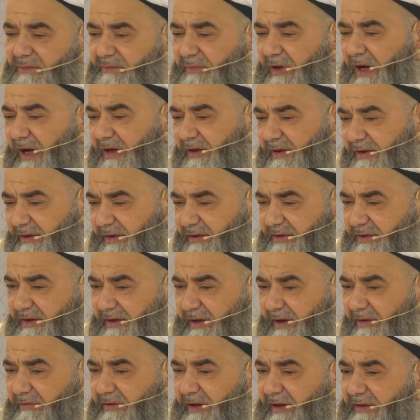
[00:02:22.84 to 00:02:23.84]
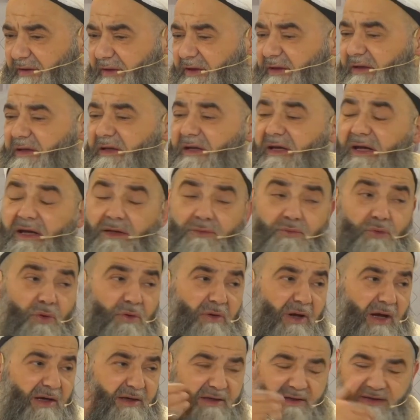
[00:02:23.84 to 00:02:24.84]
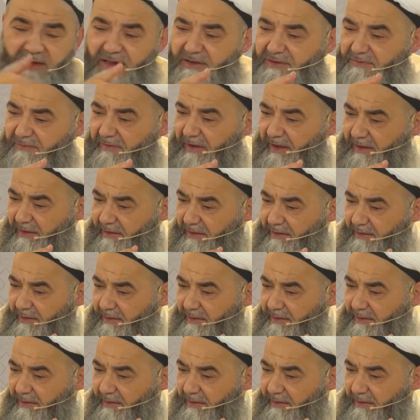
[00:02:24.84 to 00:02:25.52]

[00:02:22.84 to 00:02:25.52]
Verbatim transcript: bir arkadaşı devrettik. Niye? Dolu arkadaş var.